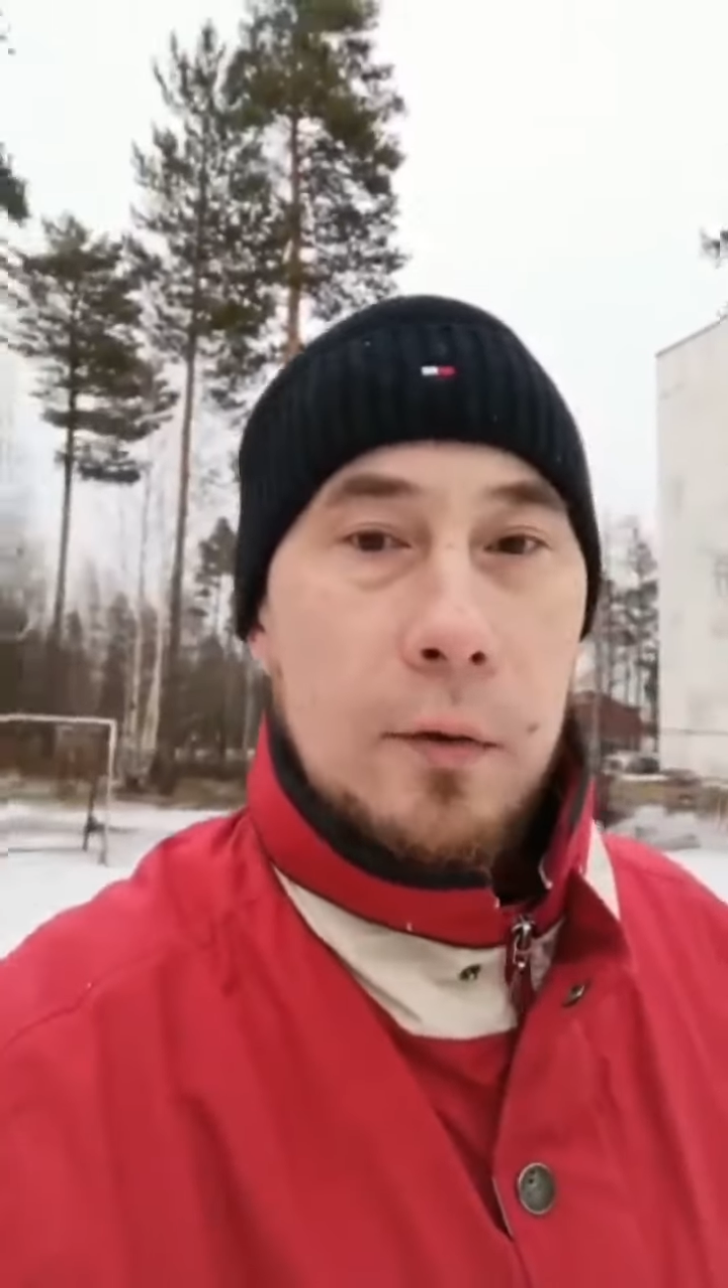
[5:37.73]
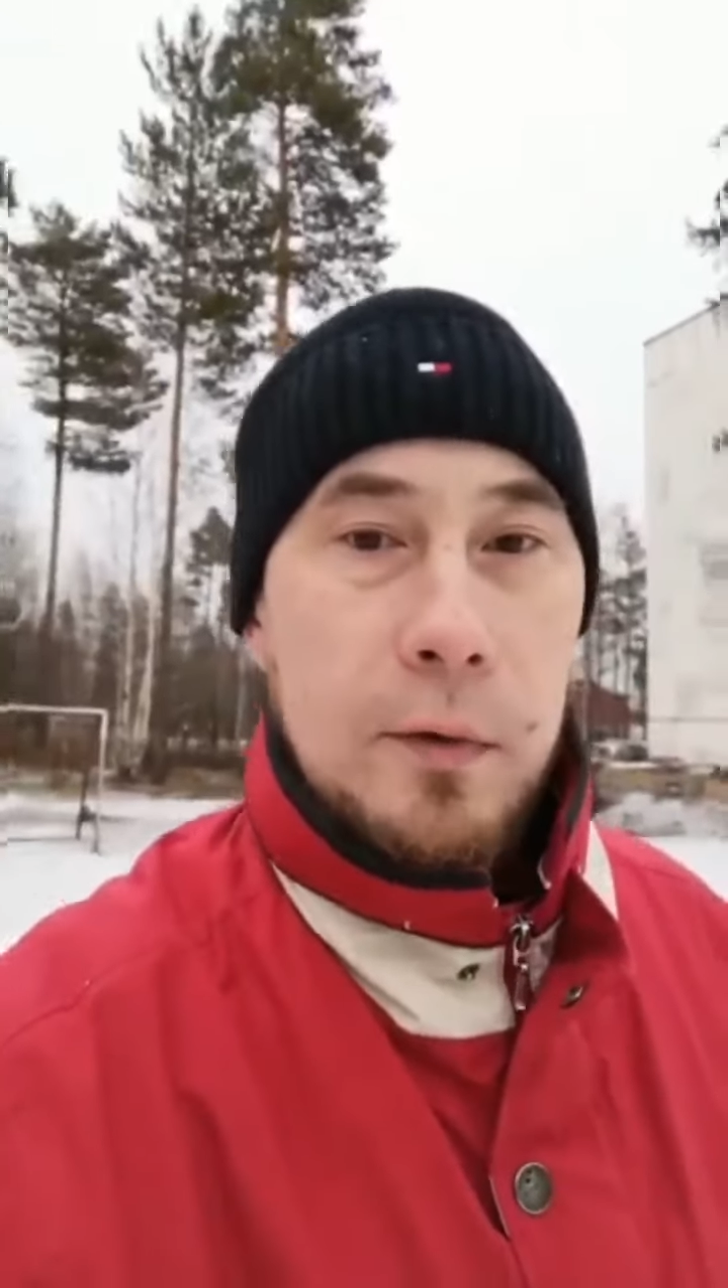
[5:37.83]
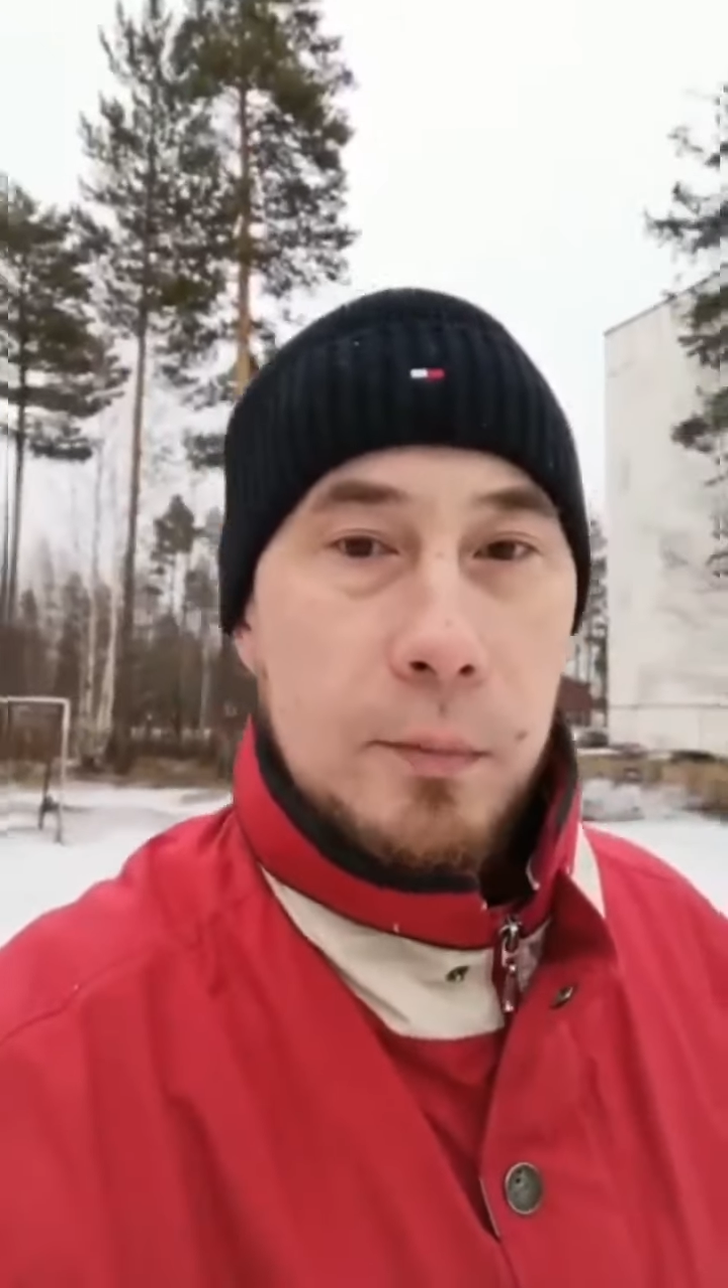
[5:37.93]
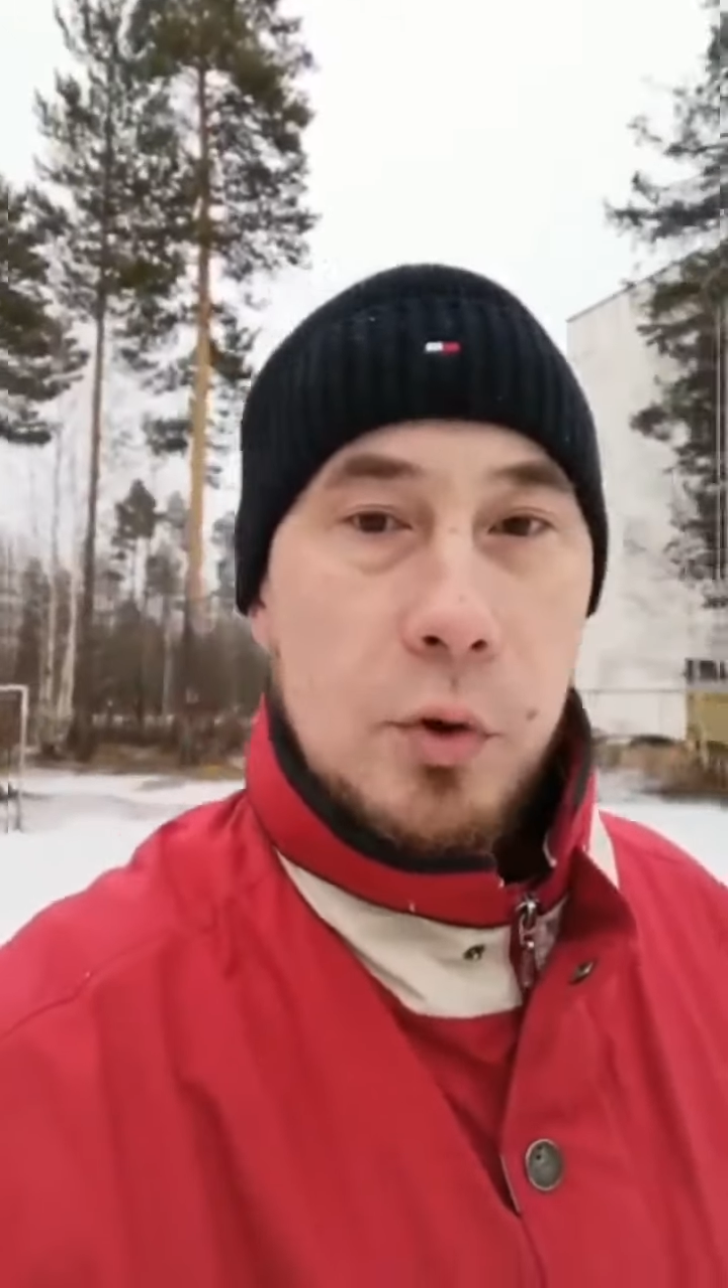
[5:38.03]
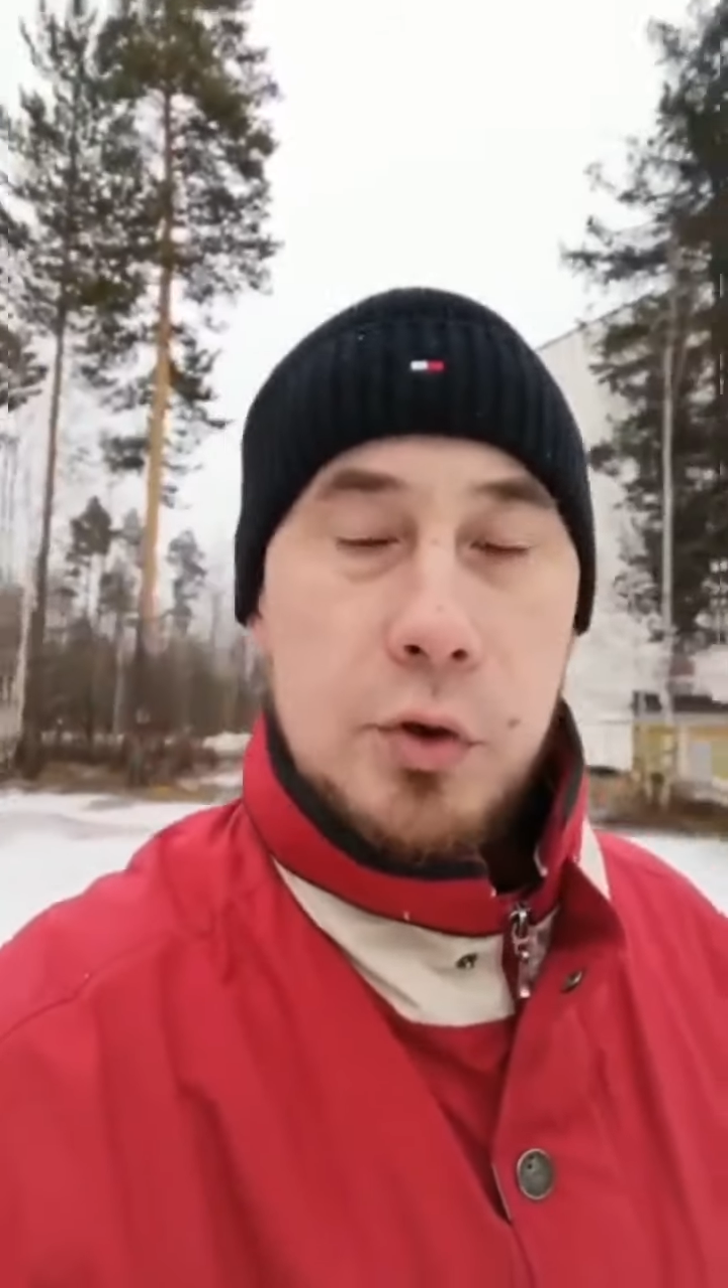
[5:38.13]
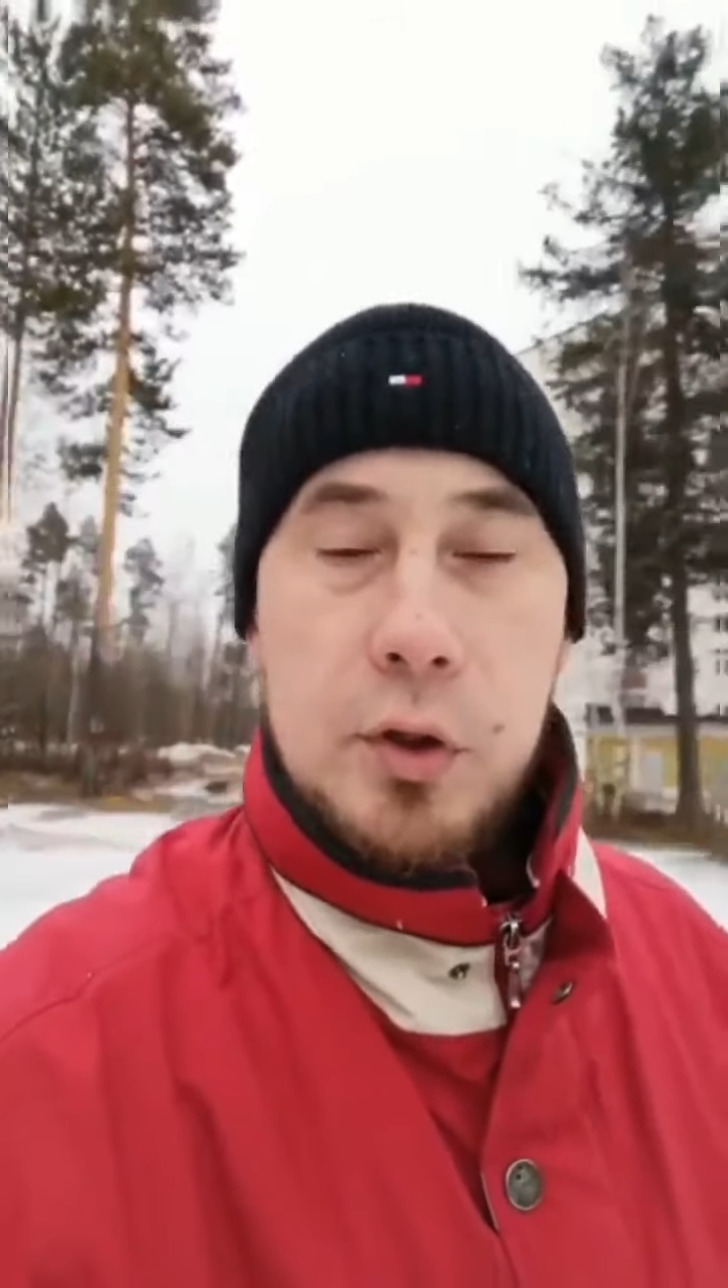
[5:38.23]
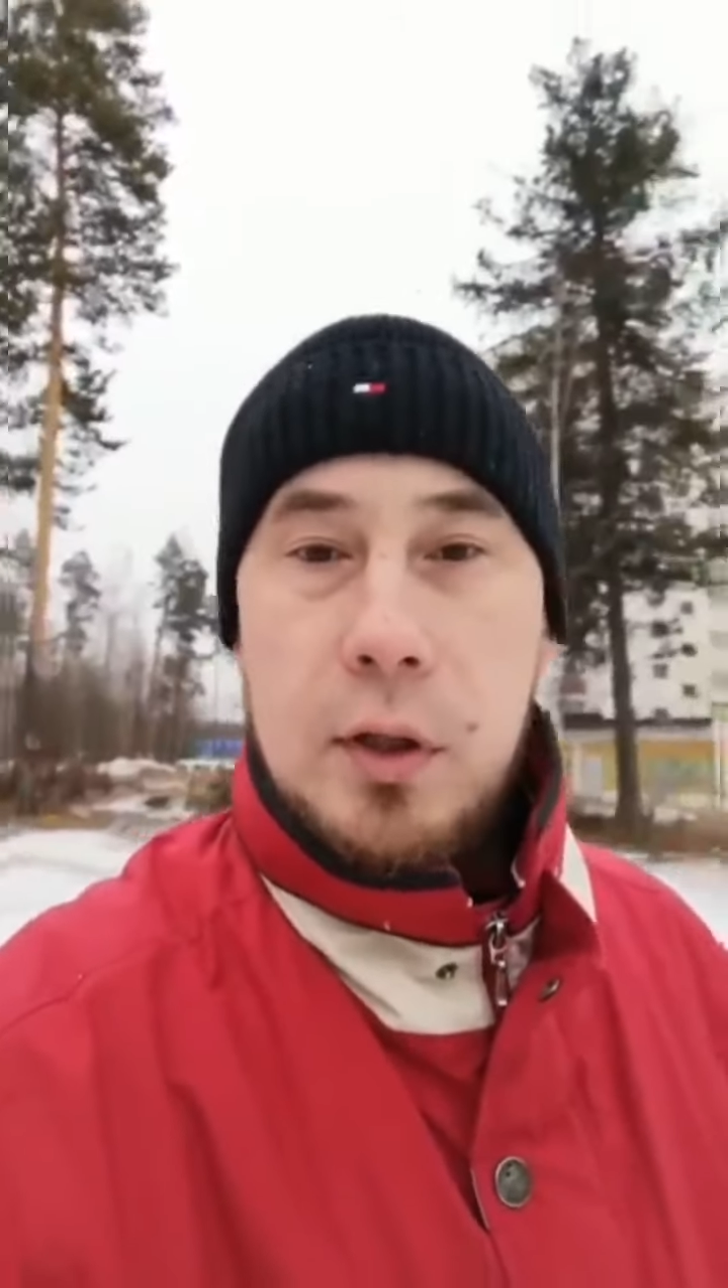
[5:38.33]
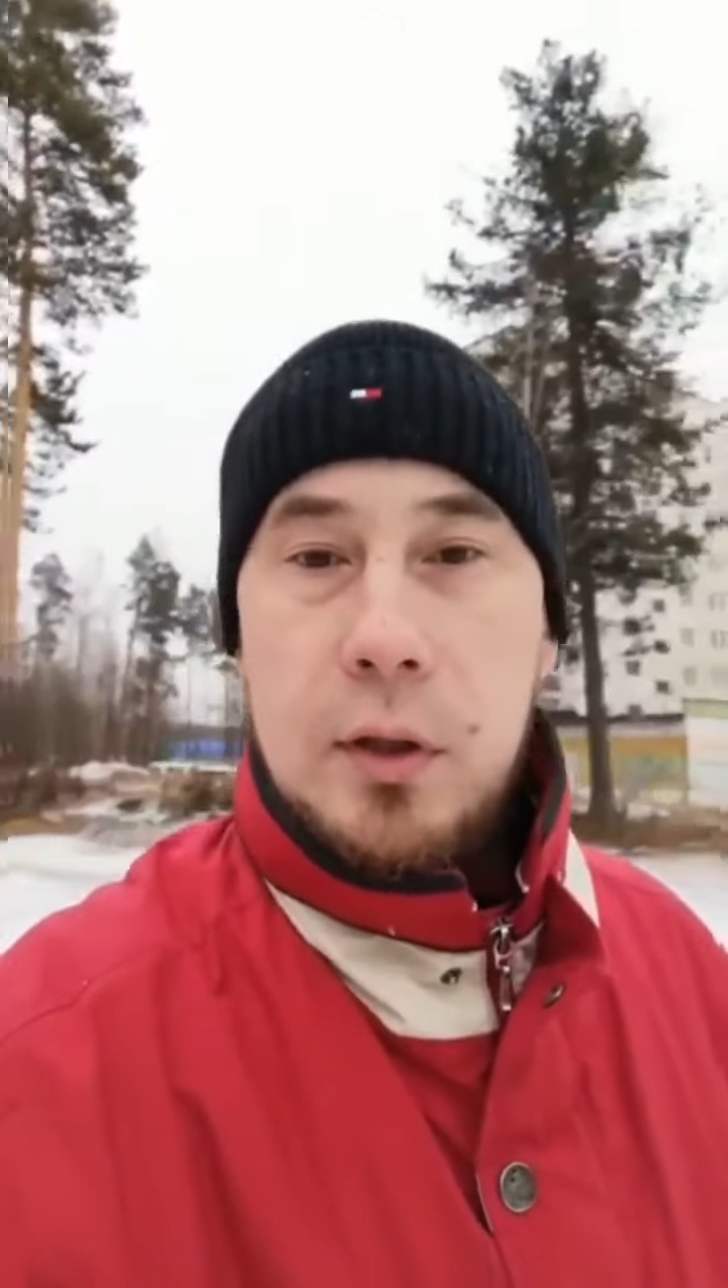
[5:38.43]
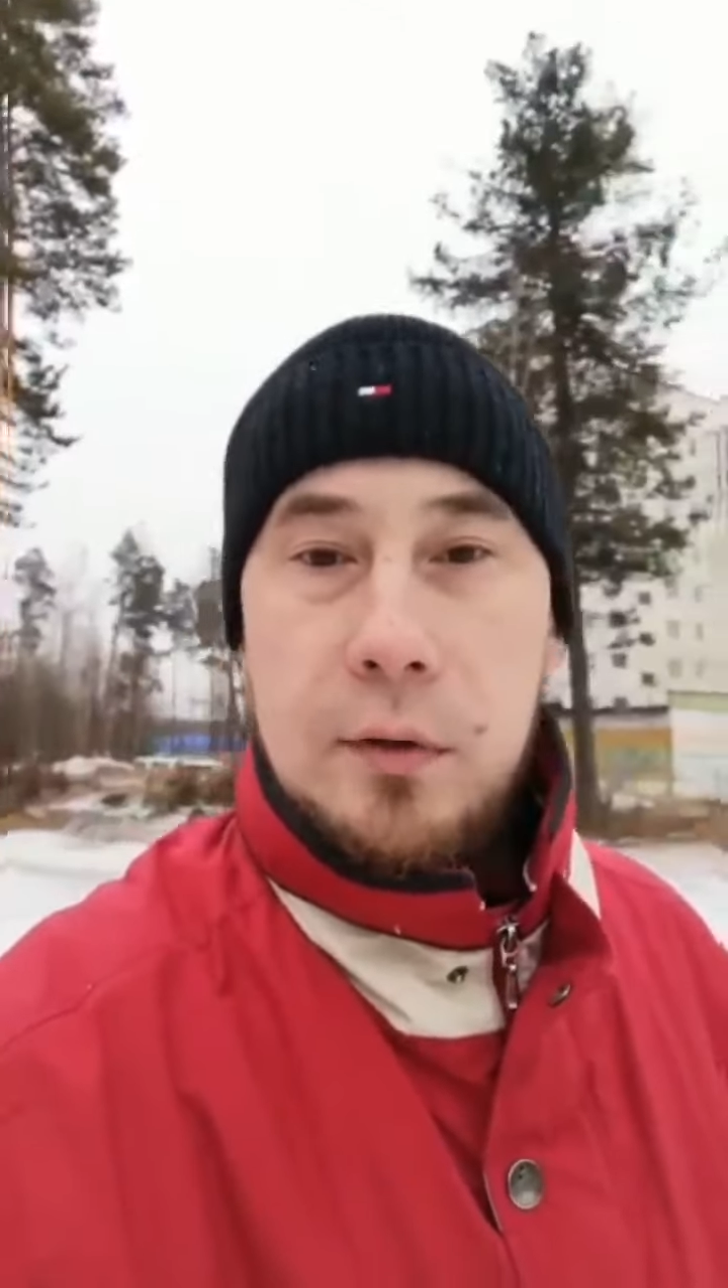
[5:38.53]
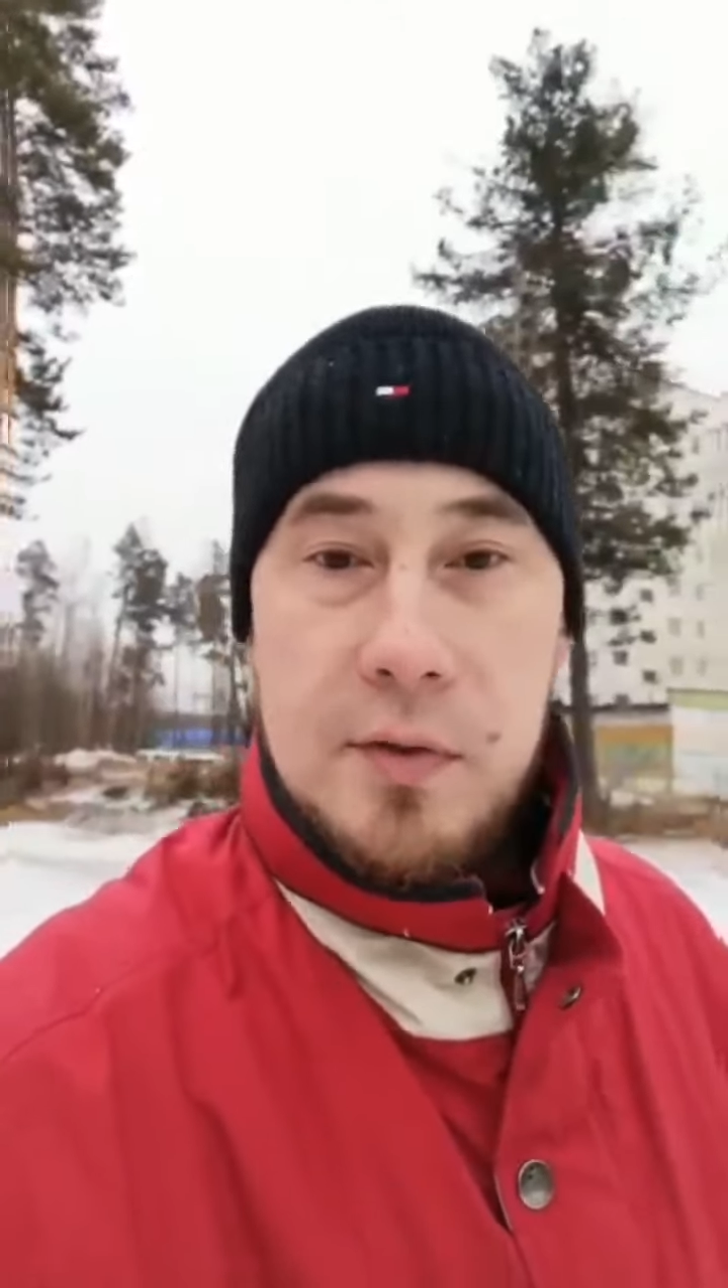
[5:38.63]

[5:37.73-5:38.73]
вы можете